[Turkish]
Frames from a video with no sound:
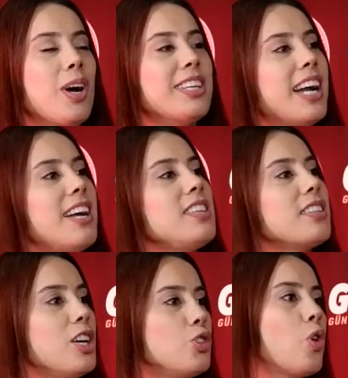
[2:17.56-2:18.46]
şu an
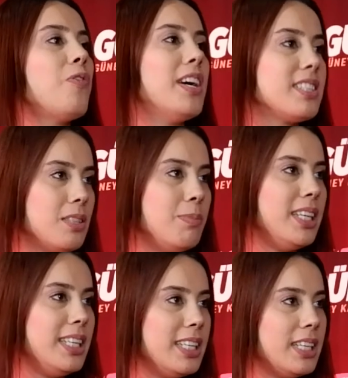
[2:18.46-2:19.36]
gerçekten çok fazla
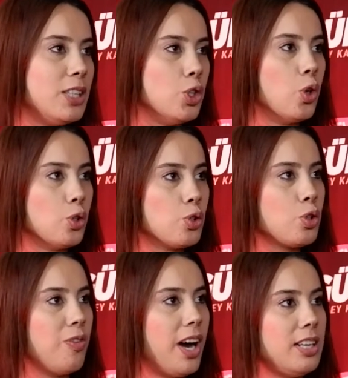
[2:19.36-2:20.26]
bir e,
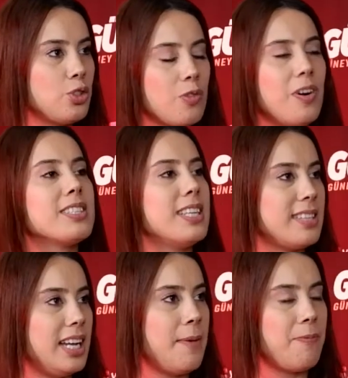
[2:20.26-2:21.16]
yoğunluk var, çok fazla
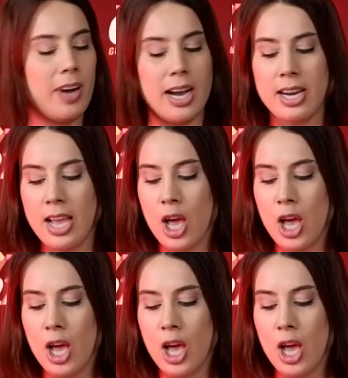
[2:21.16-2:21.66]
talep var.